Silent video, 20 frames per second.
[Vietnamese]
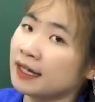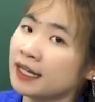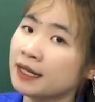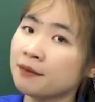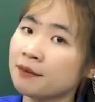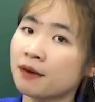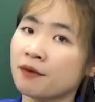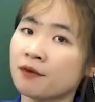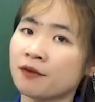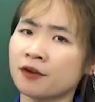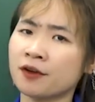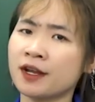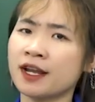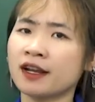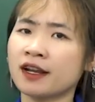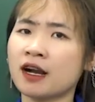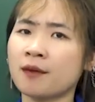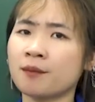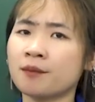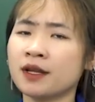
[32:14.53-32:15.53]
khi mà
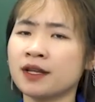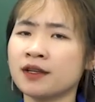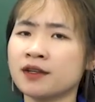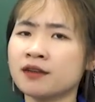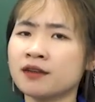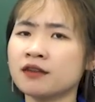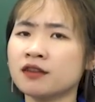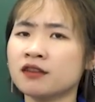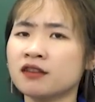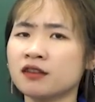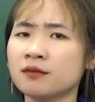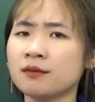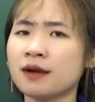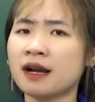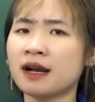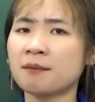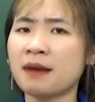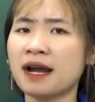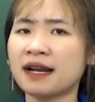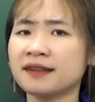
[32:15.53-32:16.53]
đề cập đến những thứ
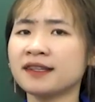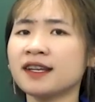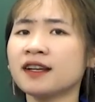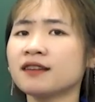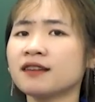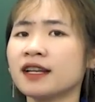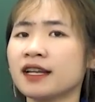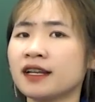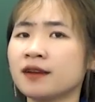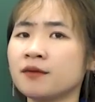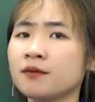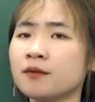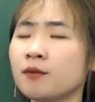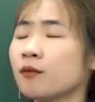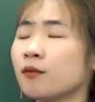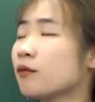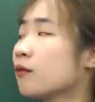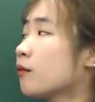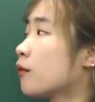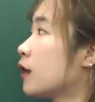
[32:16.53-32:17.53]
mà bạn nhắc đến
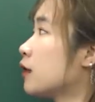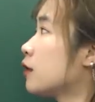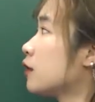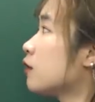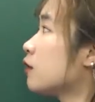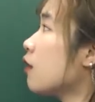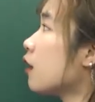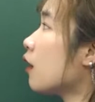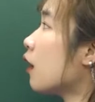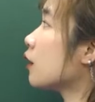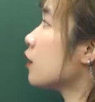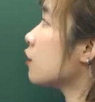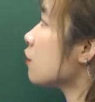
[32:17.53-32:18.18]
lần trước ở